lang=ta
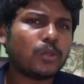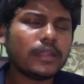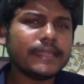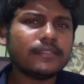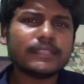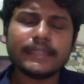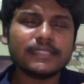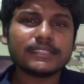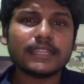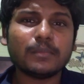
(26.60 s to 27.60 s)
குவாலிட்டி வந்து
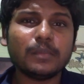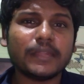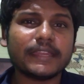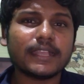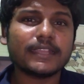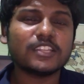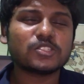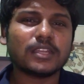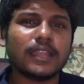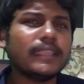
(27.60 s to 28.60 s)
டீசெண்டாக பில்ட் பண்ணியிருக்காங்கன்னு
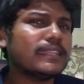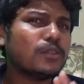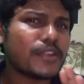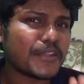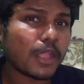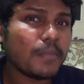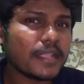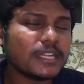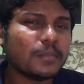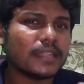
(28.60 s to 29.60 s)
சொல்லலாம் இல்லை ஒரு
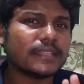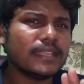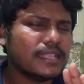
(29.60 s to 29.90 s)
ட்ராபேக்னு பார்த்தா